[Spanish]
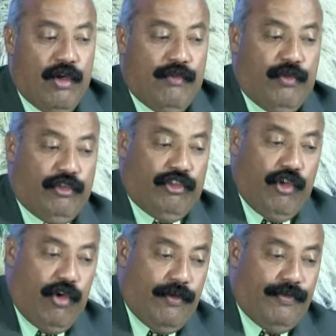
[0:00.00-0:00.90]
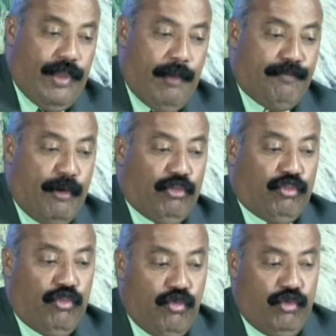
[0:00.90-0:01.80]
fusión y
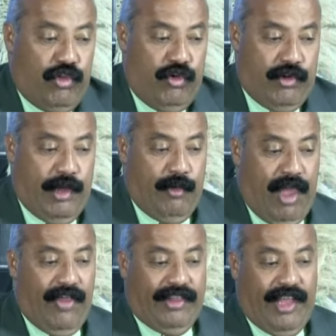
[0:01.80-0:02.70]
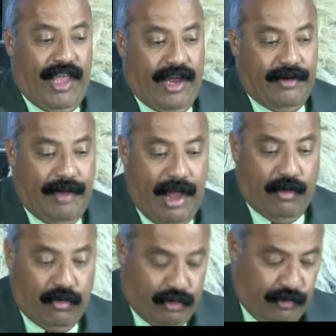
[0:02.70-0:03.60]
posludio, que voy a detallar a
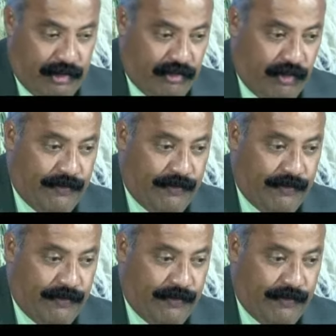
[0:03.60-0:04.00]
continuación.